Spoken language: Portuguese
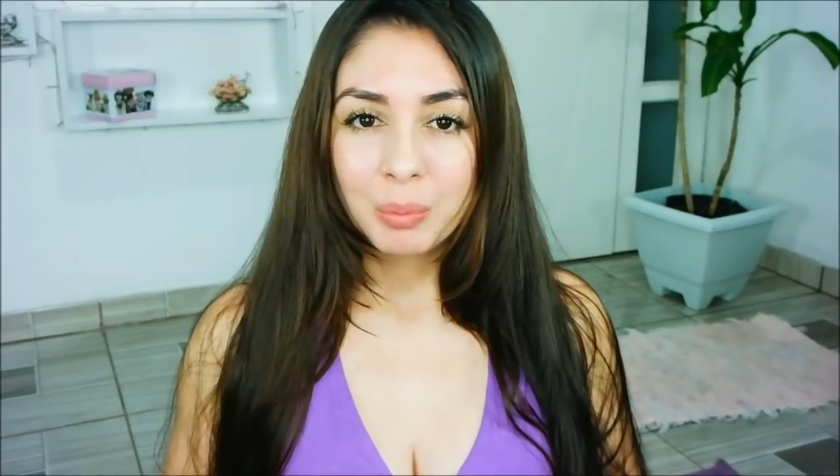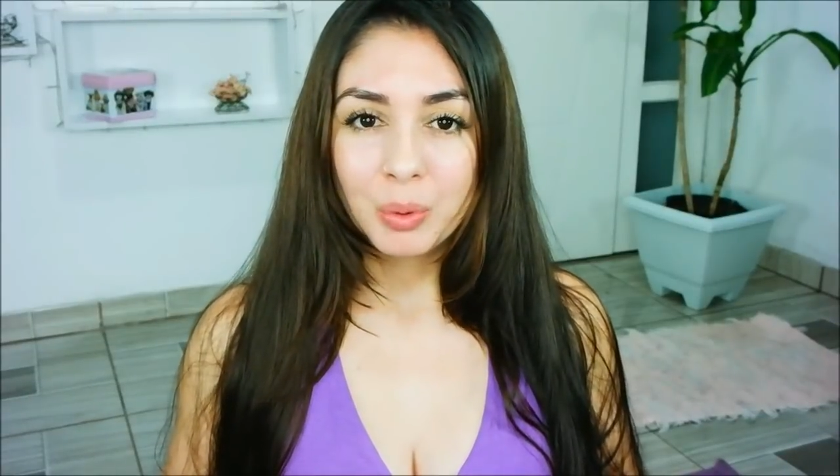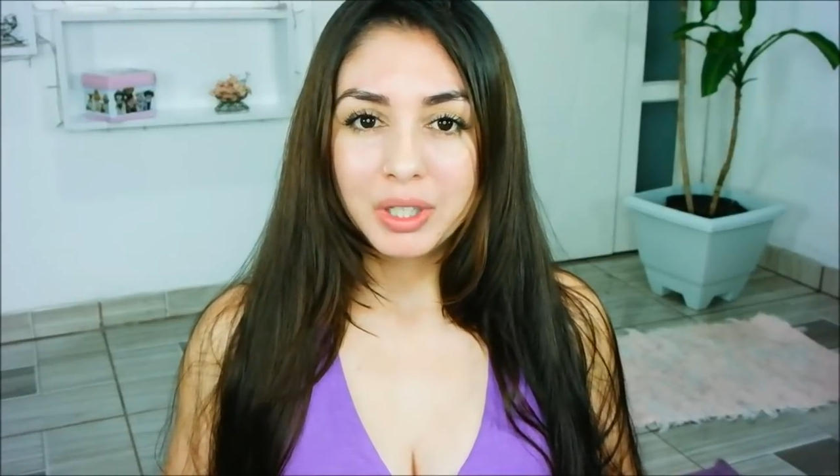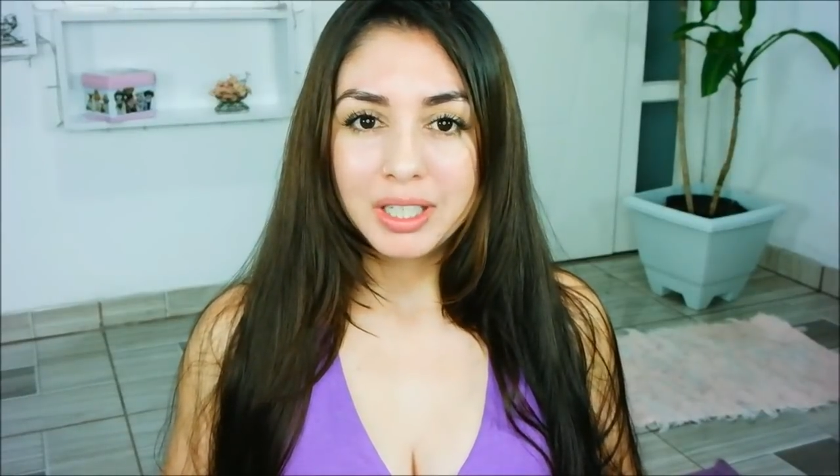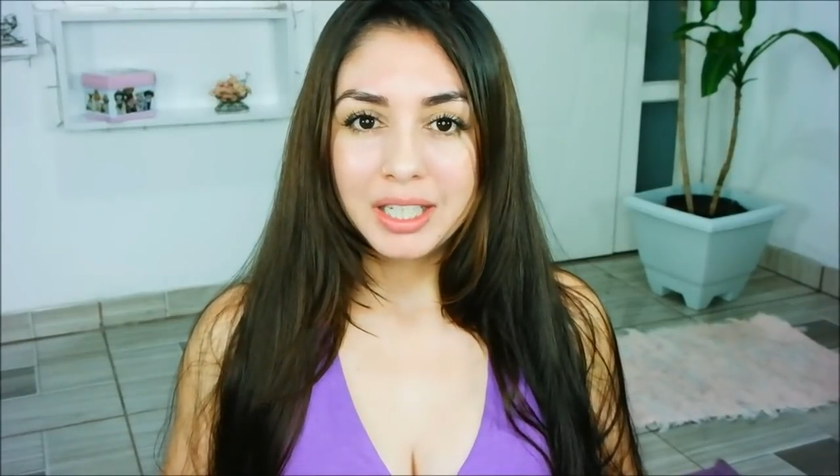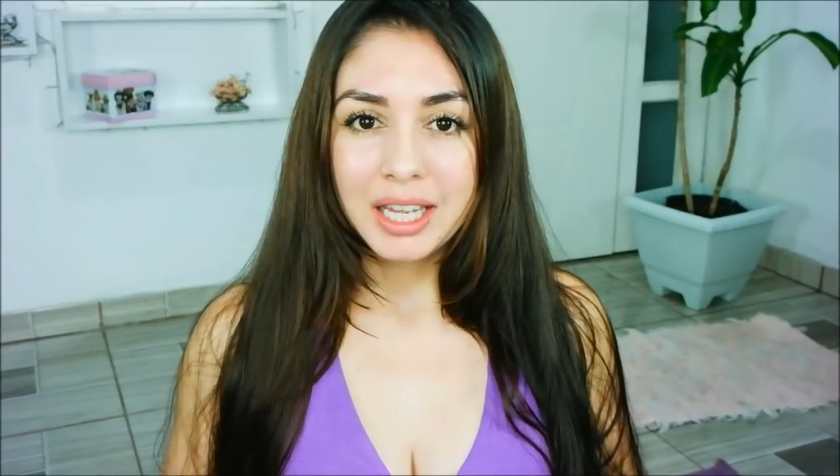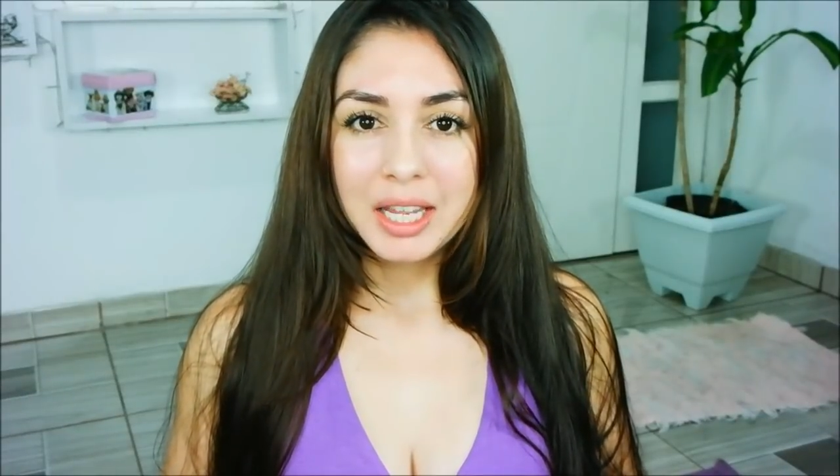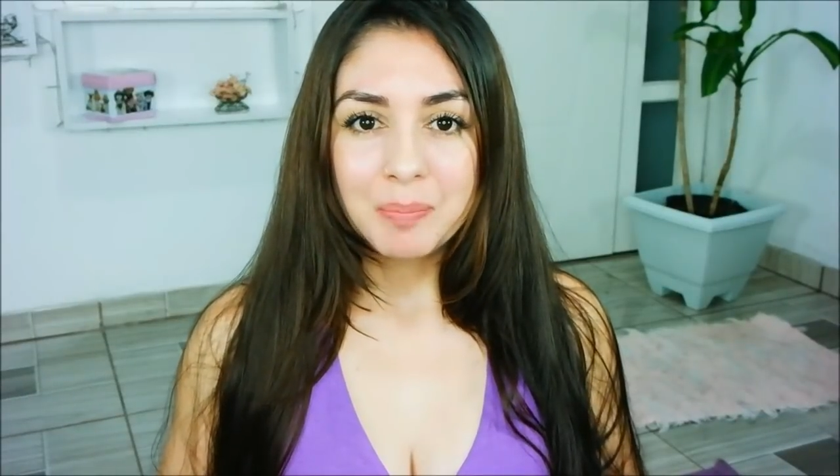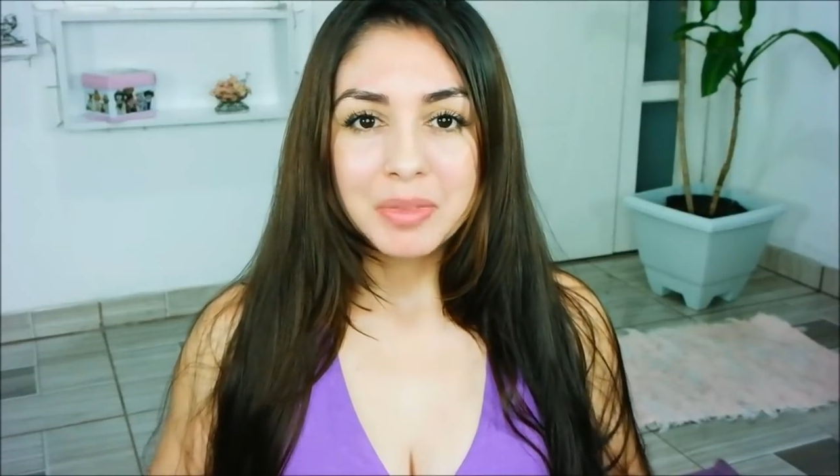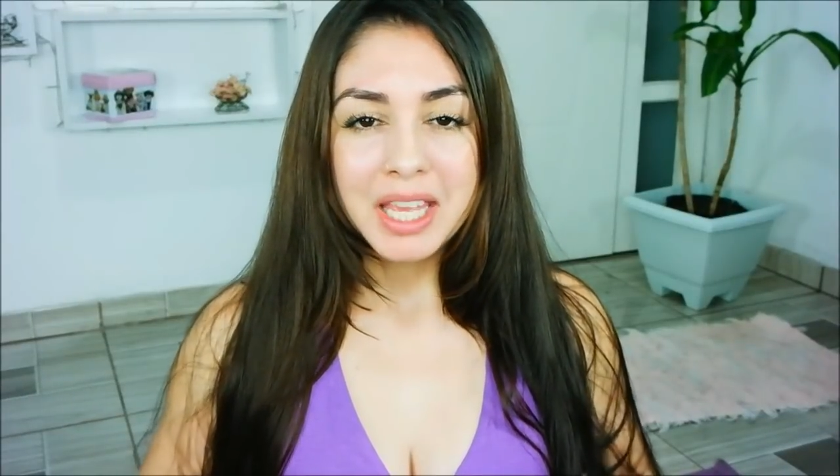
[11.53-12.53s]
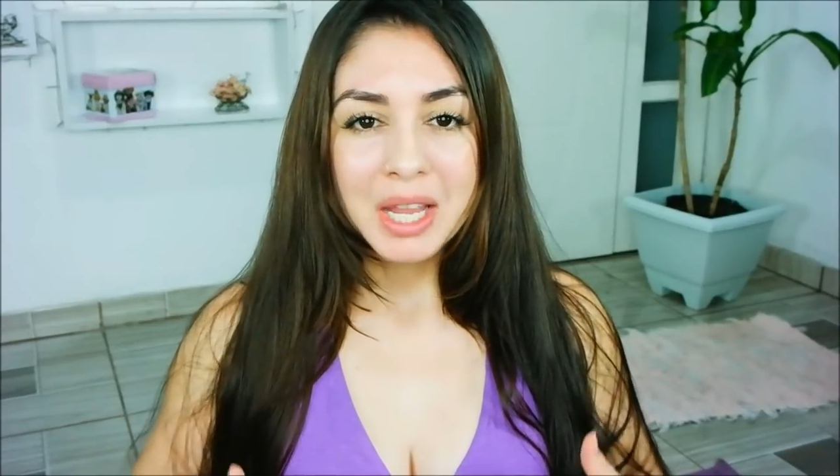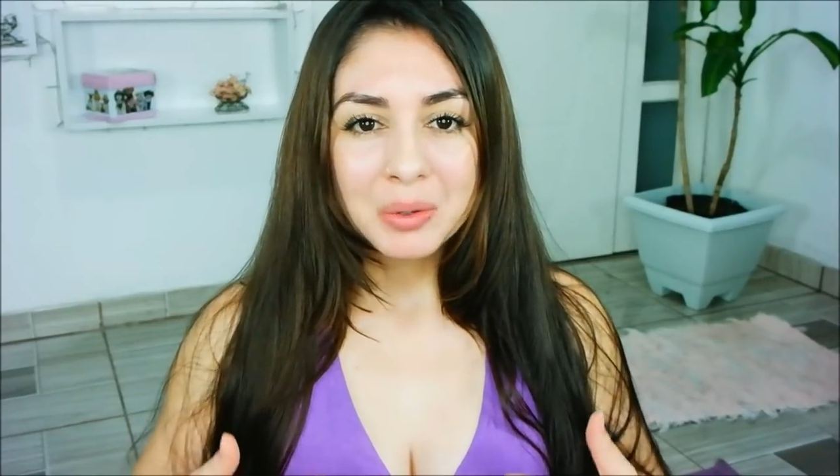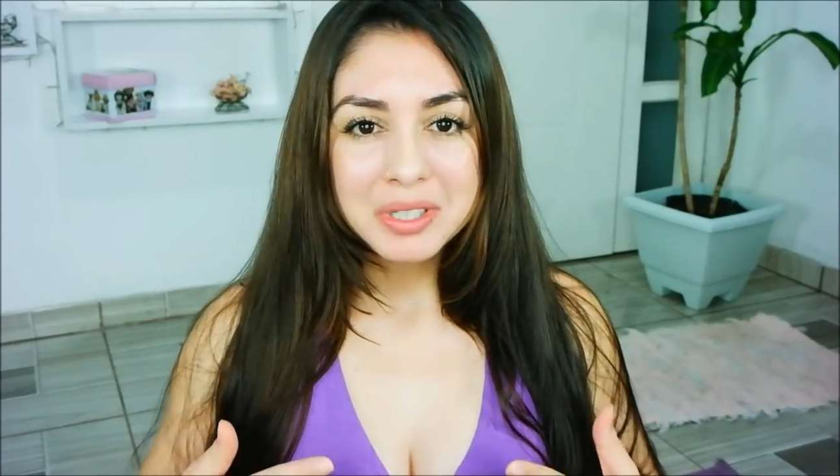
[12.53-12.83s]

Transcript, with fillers: porque eu